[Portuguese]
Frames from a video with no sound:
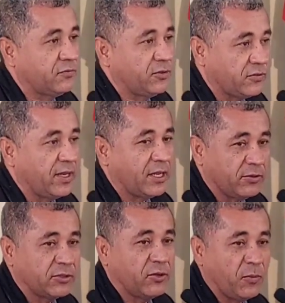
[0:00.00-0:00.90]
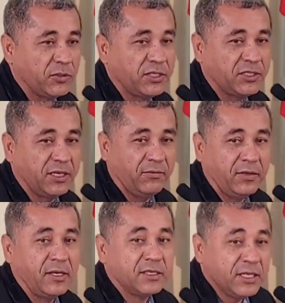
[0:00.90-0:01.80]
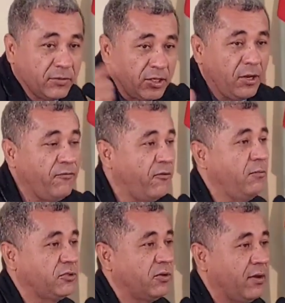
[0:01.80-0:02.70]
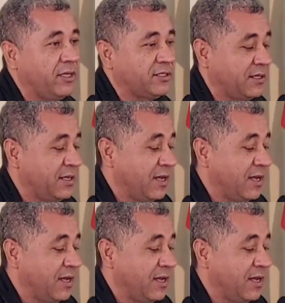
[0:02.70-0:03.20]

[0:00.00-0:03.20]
que foram os vereadores da oposição, sendo que não fomos nós.